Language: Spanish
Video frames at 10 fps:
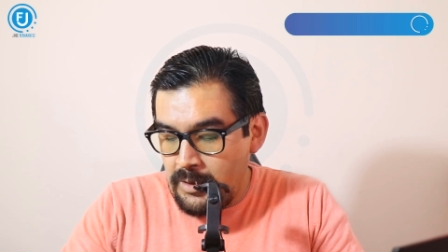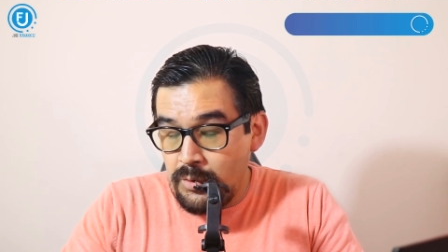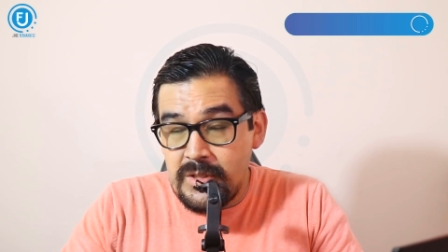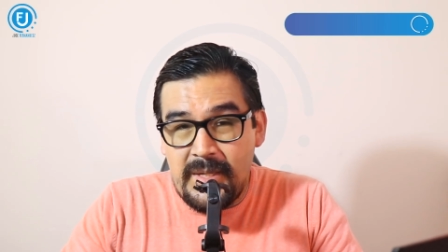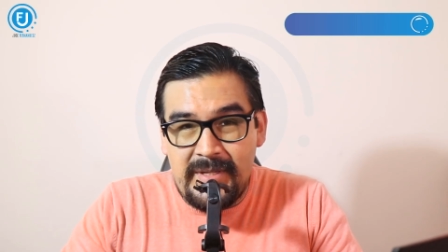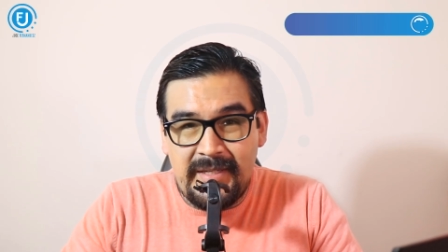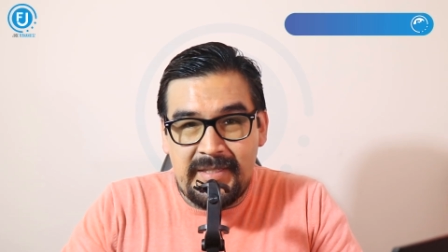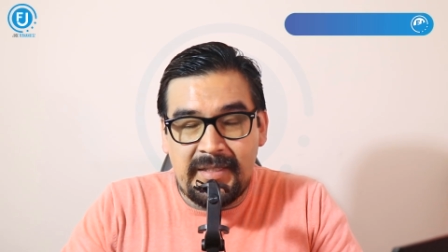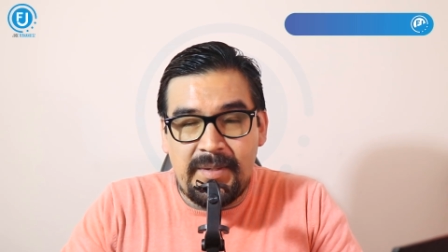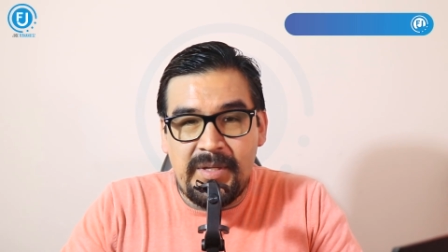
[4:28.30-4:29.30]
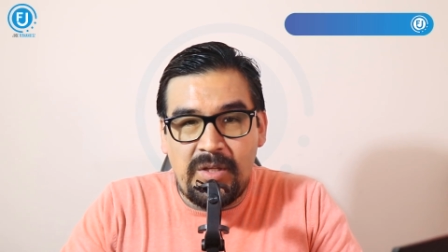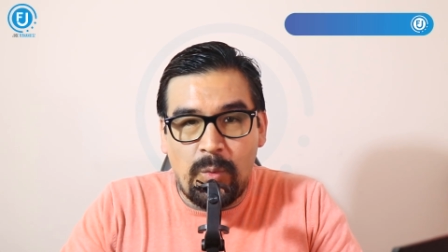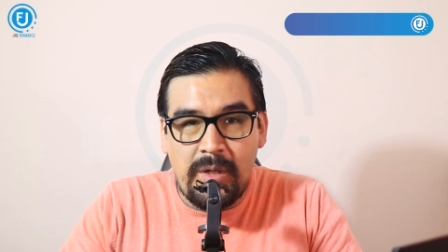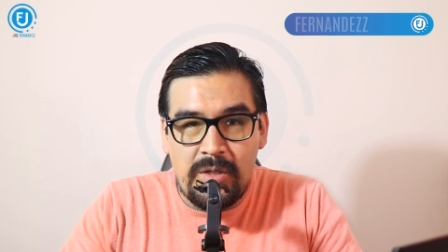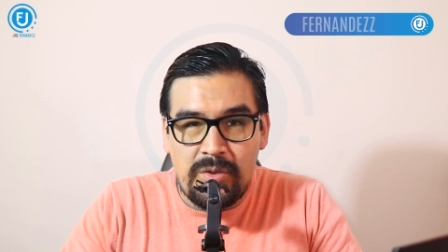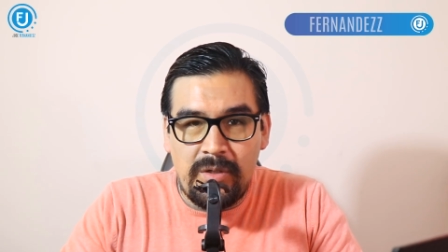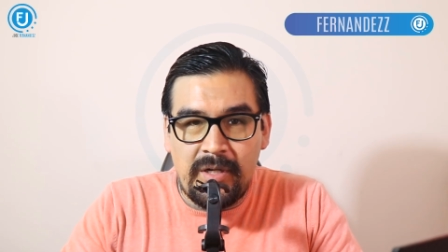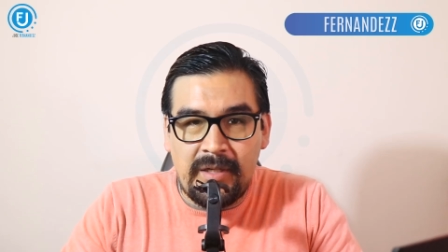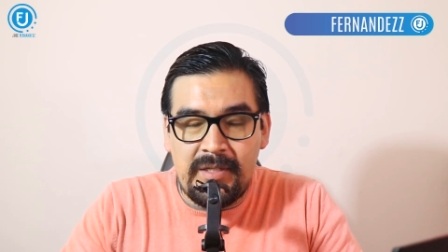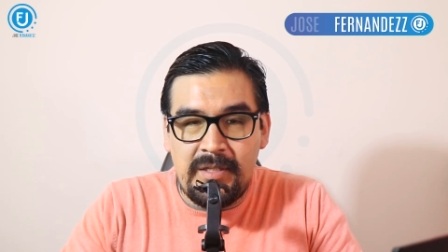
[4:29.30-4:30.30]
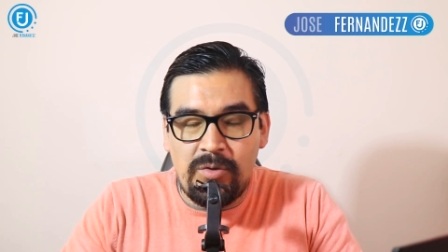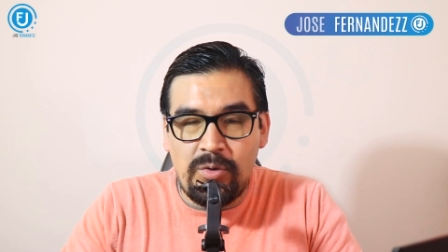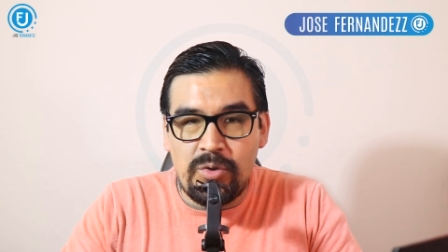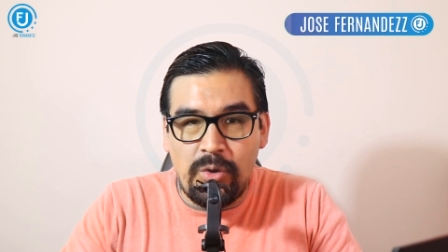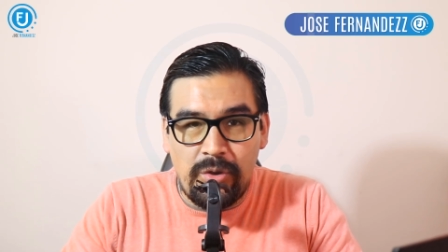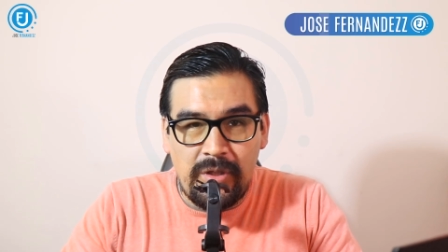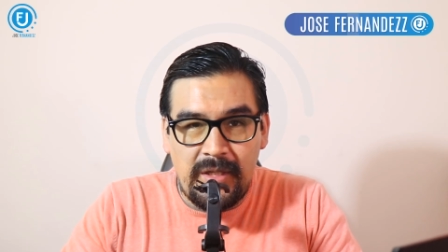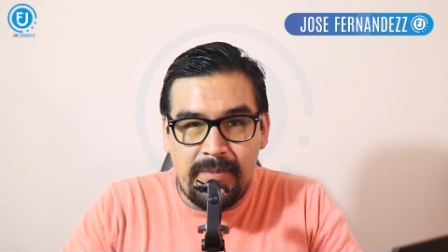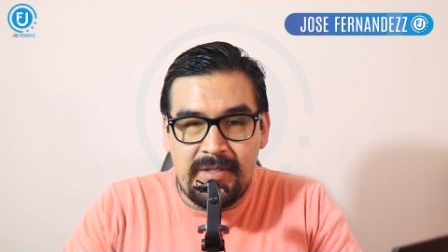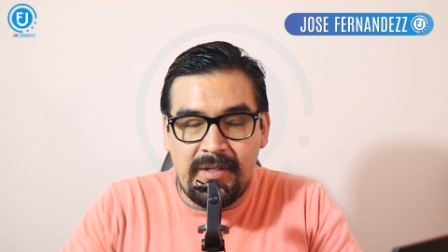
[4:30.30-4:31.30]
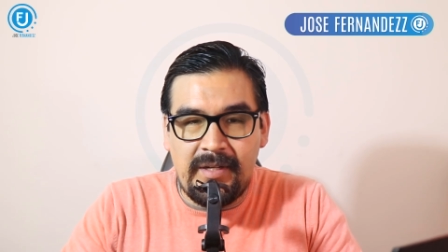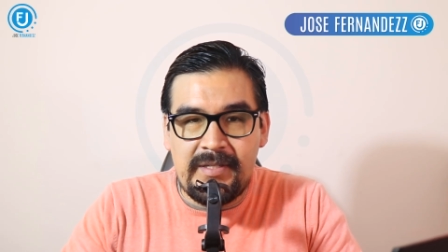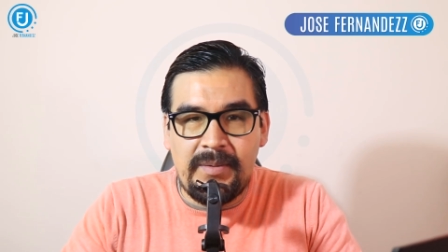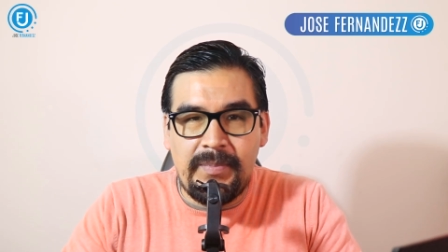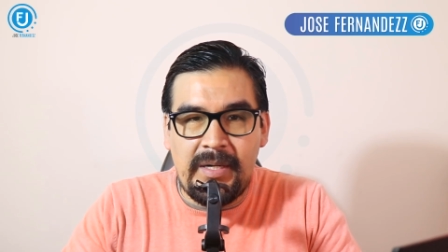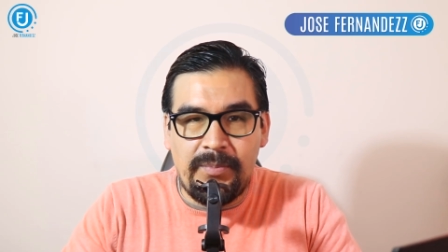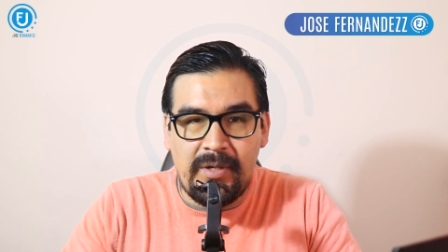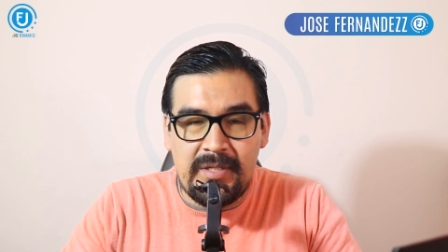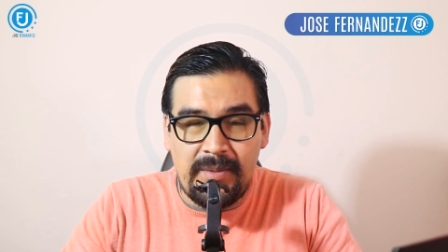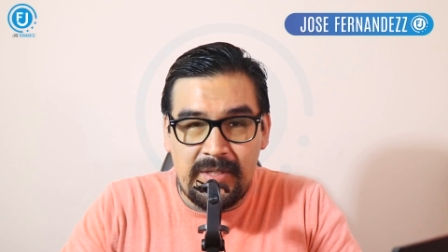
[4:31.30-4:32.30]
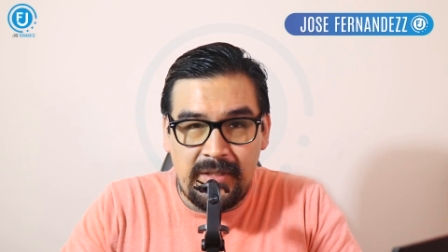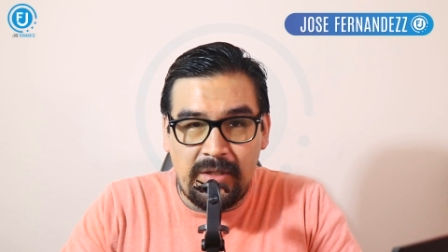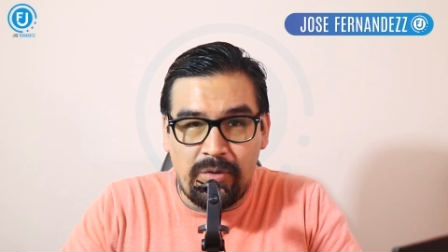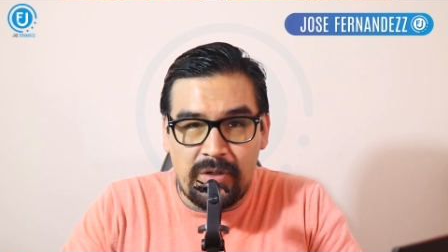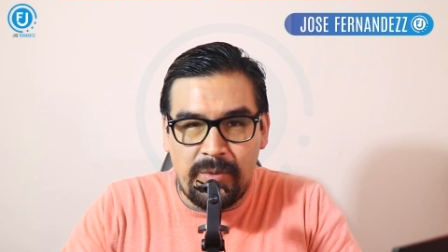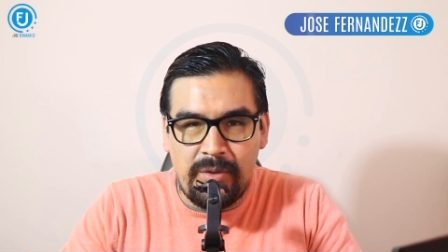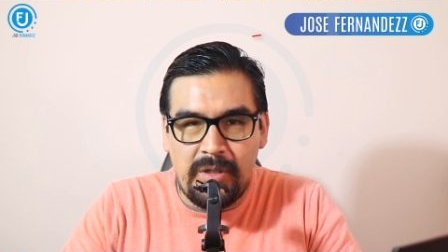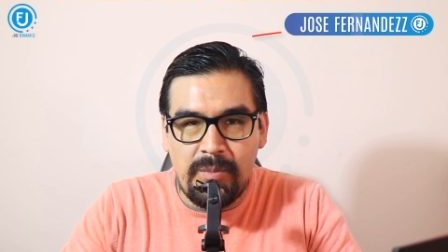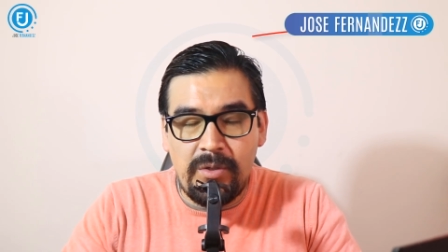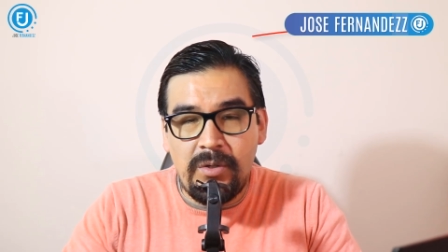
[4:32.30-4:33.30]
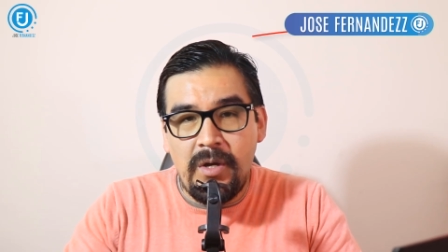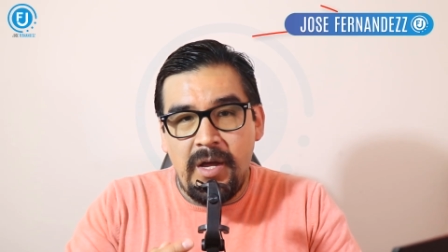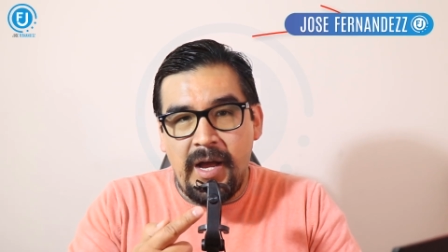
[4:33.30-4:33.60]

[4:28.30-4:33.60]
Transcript: no sabes exactamente cuáles son los requisitos o dónde debes ingresar para poder saber si te corresponde el bono,